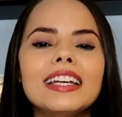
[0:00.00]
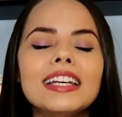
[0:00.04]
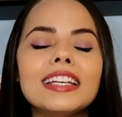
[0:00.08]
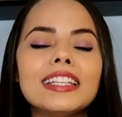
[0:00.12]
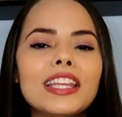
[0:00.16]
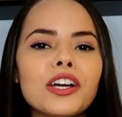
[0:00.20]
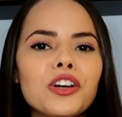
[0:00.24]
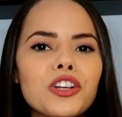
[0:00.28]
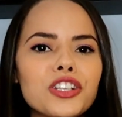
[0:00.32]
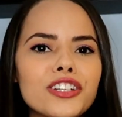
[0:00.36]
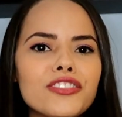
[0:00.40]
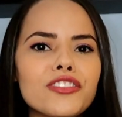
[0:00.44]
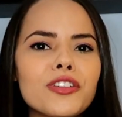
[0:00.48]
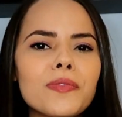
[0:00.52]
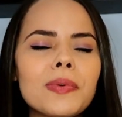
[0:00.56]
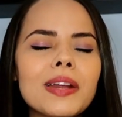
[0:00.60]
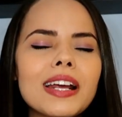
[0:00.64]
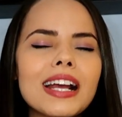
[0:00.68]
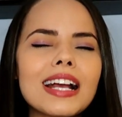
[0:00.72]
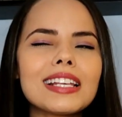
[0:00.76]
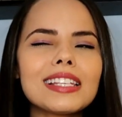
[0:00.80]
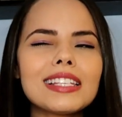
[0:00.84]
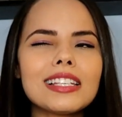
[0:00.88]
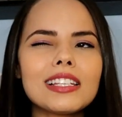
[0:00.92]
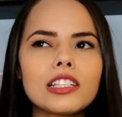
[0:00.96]
Então eu já vim
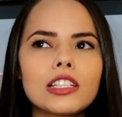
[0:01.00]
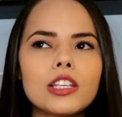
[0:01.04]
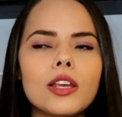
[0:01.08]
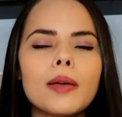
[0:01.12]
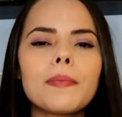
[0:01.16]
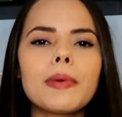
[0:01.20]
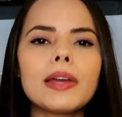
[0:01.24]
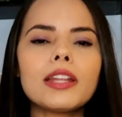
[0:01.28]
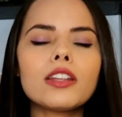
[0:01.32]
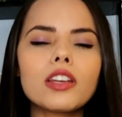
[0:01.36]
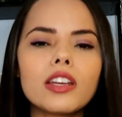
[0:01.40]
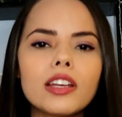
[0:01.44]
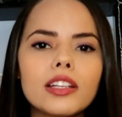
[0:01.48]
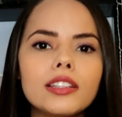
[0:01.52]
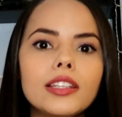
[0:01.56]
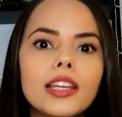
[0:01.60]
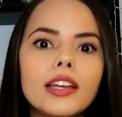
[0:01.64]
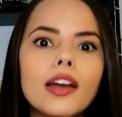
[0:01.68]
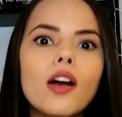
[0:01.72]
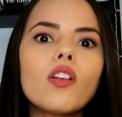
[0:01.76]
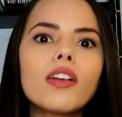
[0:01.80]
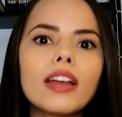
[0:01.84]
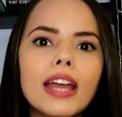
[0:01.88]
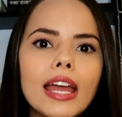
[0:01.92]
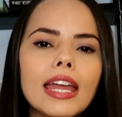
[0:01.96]
pra cá assim, sabendo que ia
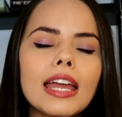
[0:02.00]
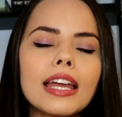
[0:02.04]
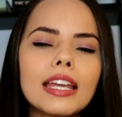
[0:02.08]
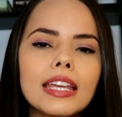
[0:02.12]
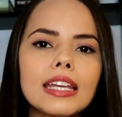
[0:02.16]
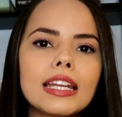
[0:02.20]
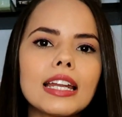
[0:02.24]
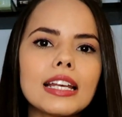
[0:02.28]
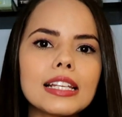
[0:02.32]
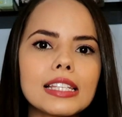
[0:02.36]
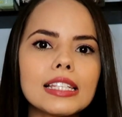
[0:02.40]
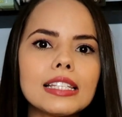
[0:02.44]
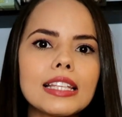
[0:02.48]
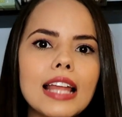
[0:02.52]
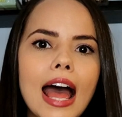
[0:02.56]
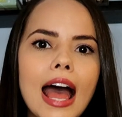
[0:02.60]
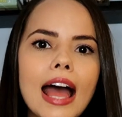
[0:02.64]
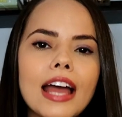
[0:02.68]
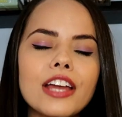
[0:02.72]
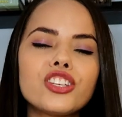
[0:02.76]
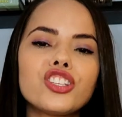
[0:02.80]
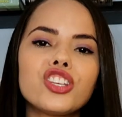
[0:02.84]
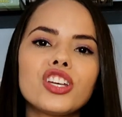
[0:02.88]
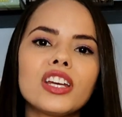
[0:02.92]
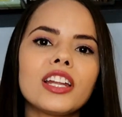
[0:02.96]
ter alguém aqui na
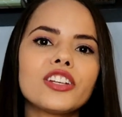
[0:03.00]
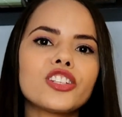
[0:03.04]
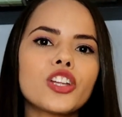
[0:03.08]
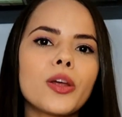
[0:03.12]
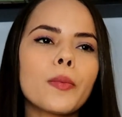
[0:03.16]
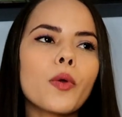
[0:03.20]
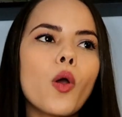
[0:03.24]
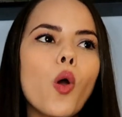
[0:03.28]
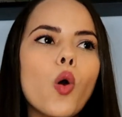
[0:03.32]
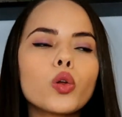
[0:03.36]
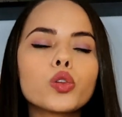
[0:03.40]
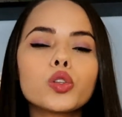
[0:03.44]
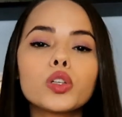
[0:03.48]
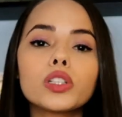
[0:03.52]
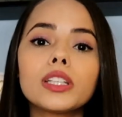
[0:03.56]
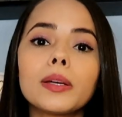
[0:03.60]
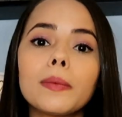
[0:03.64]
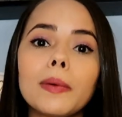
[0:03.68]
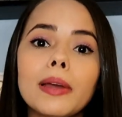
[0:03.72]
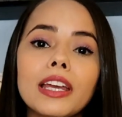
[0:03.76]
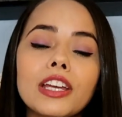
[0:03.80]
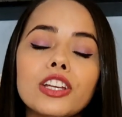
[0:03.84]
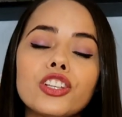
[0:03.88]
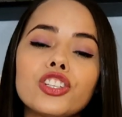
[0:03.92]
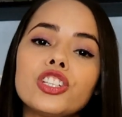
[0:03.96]
cidade. Ela já me contou
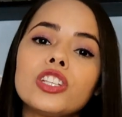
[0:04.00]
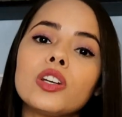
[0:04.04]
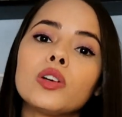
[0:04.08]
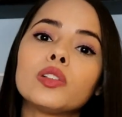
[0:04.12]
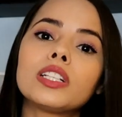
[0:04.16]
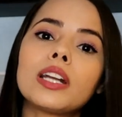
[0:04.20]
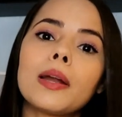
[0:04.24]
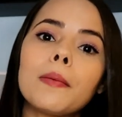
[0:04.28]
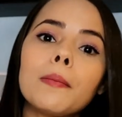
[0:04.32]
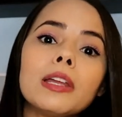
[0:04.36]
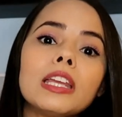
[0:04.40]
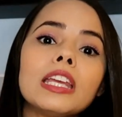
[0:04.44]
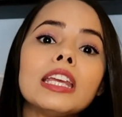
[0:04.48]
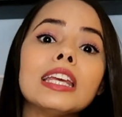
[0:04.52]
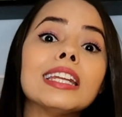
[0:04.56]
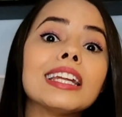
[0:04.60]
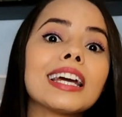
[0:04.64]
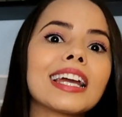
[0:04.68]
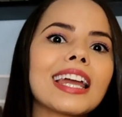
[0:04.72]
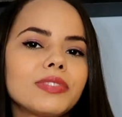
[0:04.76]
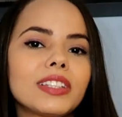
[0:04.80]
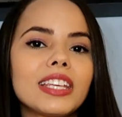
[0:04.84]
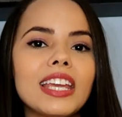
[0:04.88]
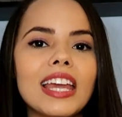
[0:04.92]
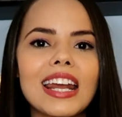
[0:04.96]
também que tinha outra
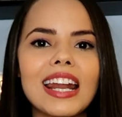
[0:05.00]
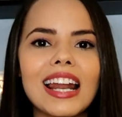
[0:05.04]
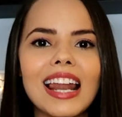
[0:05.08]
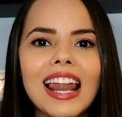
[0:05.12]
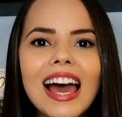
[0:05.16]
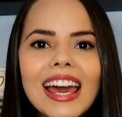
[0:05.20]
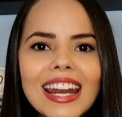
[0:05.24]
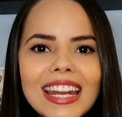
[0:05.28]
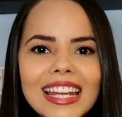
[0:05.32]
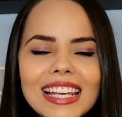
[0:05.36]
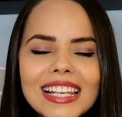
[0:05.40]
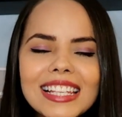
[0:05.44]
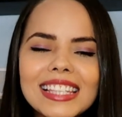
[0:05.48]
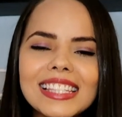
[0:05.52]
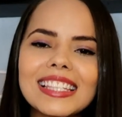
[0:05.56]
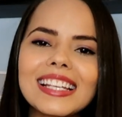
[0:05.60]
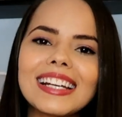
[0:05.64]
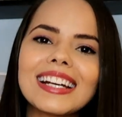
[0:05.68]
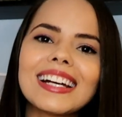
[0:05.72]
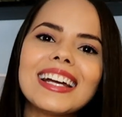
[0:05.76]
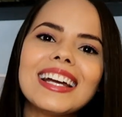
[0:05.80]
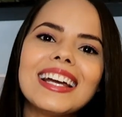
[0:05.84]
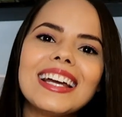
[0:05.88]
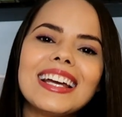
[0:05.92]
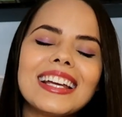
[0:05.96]
menina, que era
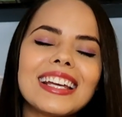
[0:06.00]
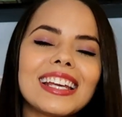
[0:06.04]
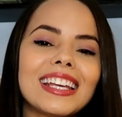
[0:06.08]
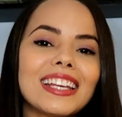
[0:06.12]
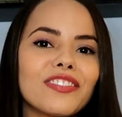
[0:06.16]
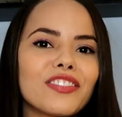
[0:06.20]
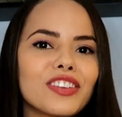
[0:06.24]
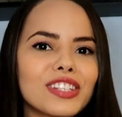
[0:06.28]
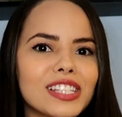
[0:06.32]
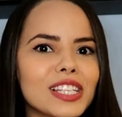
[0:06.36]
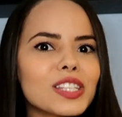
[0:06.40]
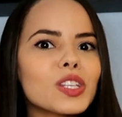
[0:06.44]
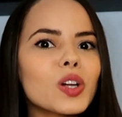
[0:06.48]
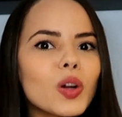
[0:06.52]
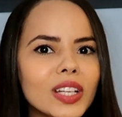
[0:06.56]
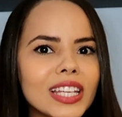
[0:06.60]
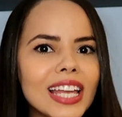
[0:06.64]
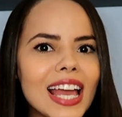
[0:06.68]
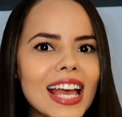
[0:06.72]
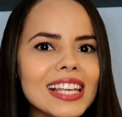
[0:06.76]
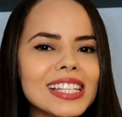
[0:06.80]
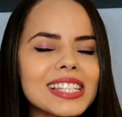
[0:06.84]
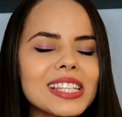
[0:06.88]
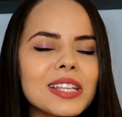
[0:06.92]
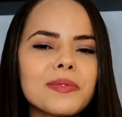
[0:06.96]
Larissa, que vocês
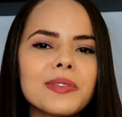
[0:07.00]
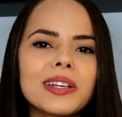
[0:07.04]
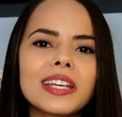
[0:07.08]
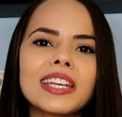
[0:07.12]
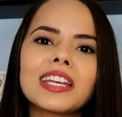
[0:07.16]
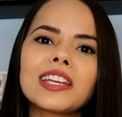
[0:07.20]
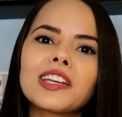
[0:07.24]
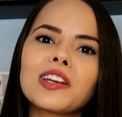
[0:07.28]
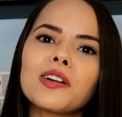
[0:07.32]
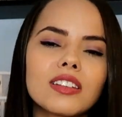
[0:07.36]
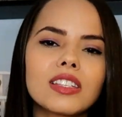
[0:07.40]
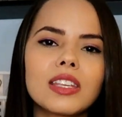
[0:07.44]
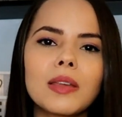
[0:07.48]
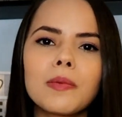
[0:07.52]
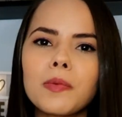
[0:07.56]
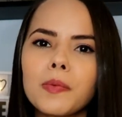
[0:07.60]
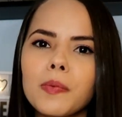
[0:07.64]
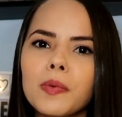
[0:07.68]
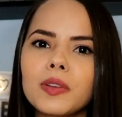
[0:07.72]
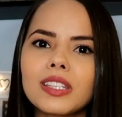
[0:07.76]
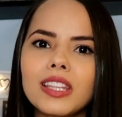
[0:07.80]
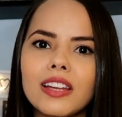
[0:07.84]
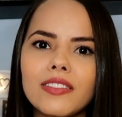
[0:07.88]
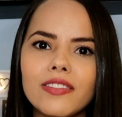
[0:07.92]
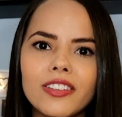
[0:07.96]
conhecem também aqui, que eu sempre
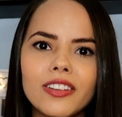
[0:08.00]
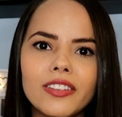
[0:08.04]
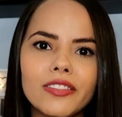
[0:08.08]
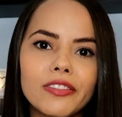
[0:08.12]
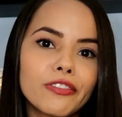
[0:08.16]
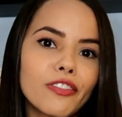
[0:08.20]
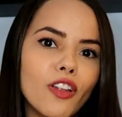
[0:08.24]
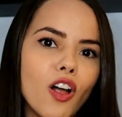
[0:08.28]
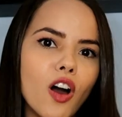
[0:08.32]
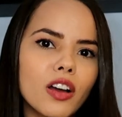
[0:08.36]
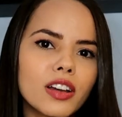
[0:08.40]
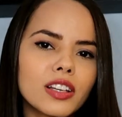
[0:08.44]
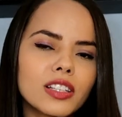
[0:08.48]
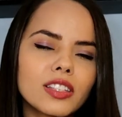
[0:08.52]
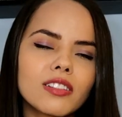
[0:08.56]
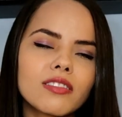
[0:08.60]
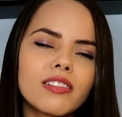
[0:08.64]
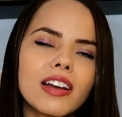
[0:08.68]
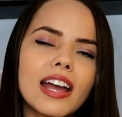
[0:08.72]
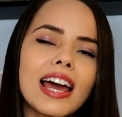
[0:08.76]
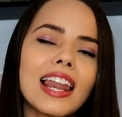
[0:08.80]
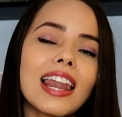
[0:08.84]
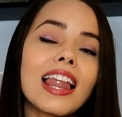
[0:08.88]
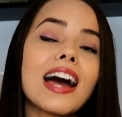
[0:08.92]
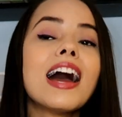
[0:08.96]
postava vlogs
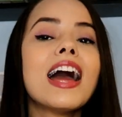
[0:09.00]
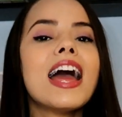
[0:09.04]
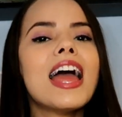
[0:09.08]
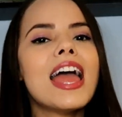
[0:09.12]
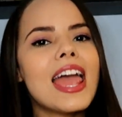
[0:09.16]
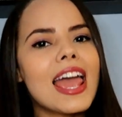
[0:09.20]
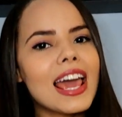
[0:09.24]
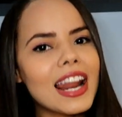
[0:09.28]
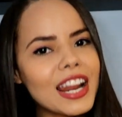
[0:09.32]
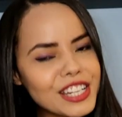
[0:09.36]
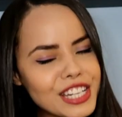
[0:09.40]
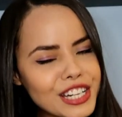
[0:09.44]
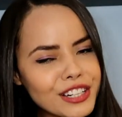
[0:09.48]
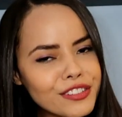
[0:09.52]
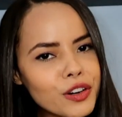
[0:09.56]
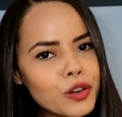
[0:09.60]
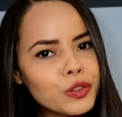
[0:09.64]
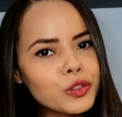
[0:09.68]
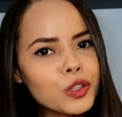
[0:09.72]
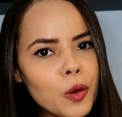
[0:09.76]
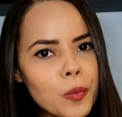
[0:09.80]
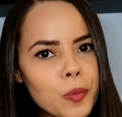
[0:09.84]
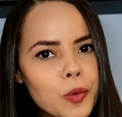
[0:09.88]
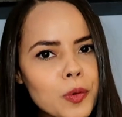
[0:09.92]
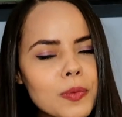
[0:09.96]
com ela. Ela já
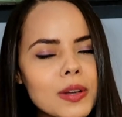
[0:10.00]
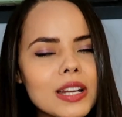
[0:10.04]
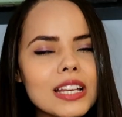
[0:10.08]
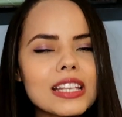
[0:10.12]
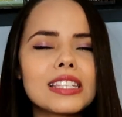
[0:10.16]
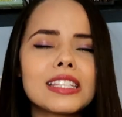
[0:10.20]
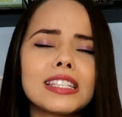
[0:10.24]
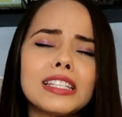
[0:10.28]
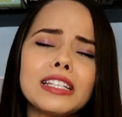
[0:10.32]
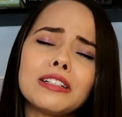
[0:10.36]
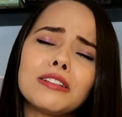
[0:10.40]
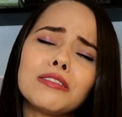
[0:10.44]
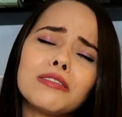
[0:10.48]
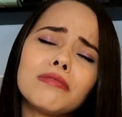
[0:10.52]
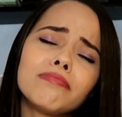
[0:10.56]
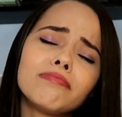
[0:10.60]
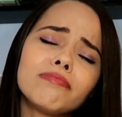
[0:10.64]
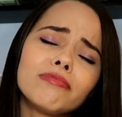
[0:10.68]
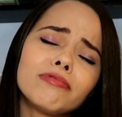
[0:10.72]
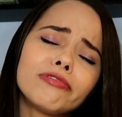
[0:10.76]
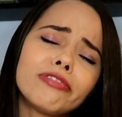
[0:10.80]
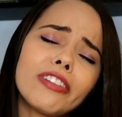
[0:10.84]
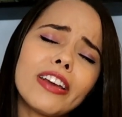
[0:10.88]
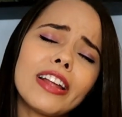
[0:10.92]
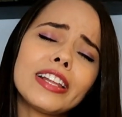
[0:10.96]
voltou pro Brasil,
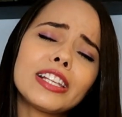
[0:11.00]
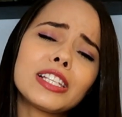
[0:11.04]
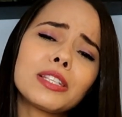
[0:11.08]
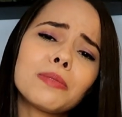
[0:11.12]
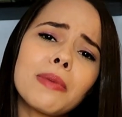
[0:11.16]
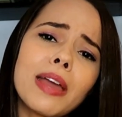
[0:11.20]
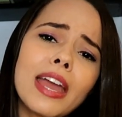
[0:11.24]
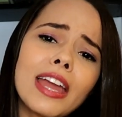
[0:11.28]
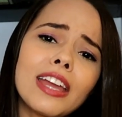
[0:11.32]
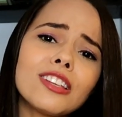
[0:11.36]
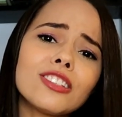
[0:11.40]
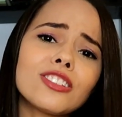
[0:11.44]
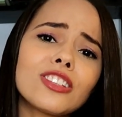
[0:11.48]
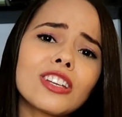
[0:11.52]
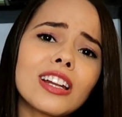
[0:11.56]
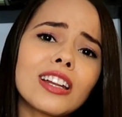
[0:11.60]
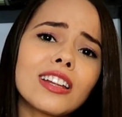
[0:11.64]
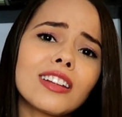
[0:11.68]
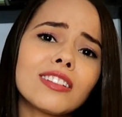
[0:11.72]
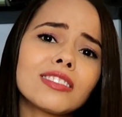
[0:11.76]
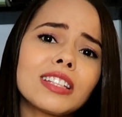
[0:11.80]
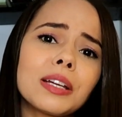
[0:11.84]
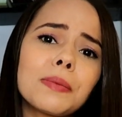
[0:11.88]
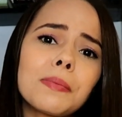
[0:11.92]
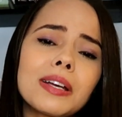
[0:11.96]
infelizmente,
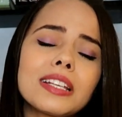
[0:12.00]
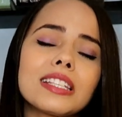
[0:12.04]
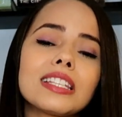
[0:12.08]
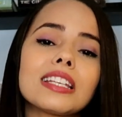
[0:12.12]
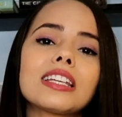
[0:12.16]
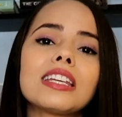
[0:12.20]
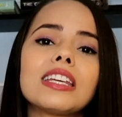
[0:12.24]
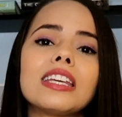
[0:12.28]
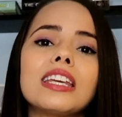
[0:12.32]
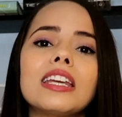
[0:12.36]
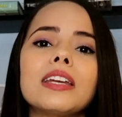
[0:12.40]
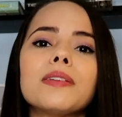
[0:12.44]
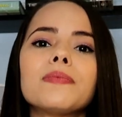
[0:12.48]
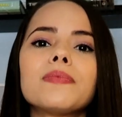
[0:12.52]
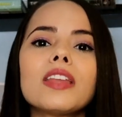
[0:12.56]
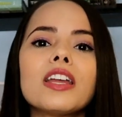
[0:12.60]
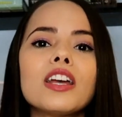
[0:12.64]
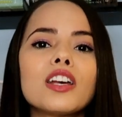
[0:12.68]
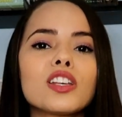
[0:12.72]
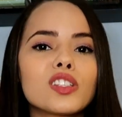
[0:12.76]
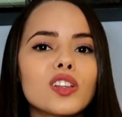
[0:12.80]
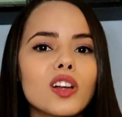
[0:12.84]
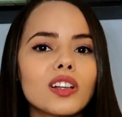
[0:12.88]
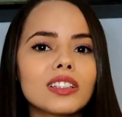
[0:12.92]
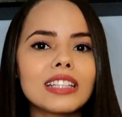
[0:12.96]
ela não tá mais aqui,
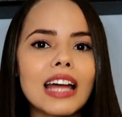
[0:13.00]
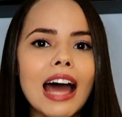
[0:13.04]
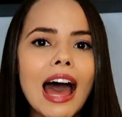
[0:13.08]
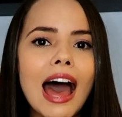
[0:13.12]
só